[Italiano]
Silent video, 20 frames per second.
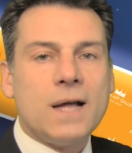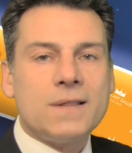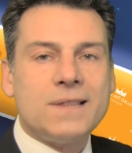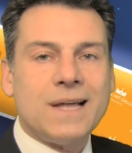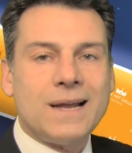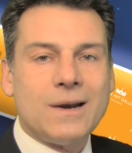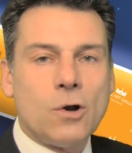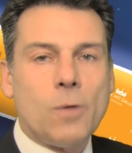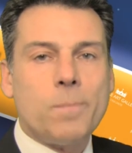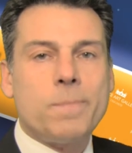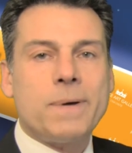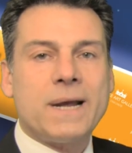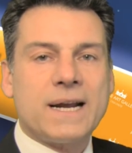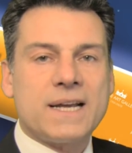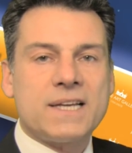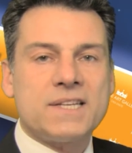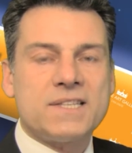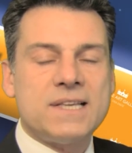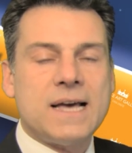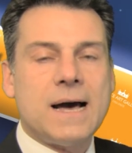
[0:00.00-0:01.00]
dall'opera
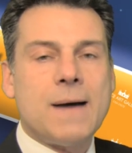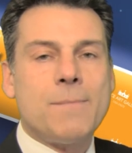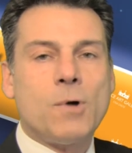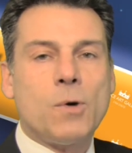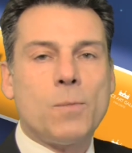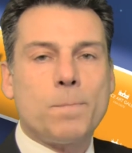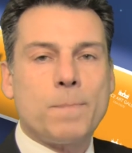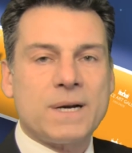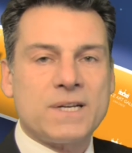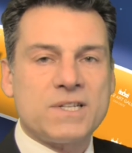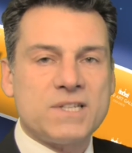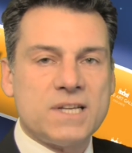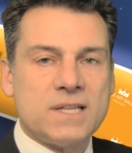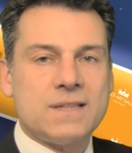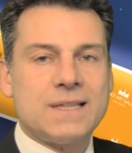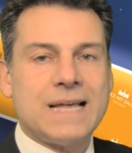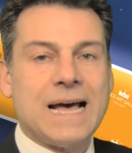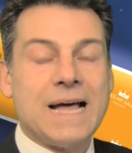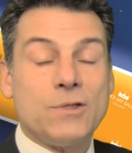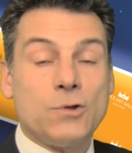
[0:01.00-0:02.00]
che stiamo
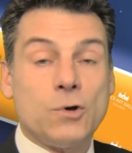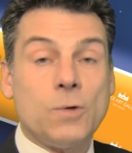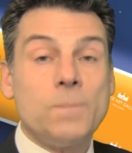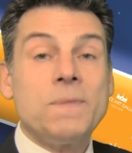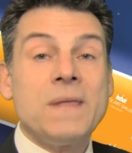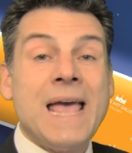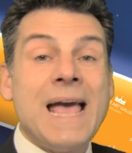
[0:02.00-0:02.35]
presentando.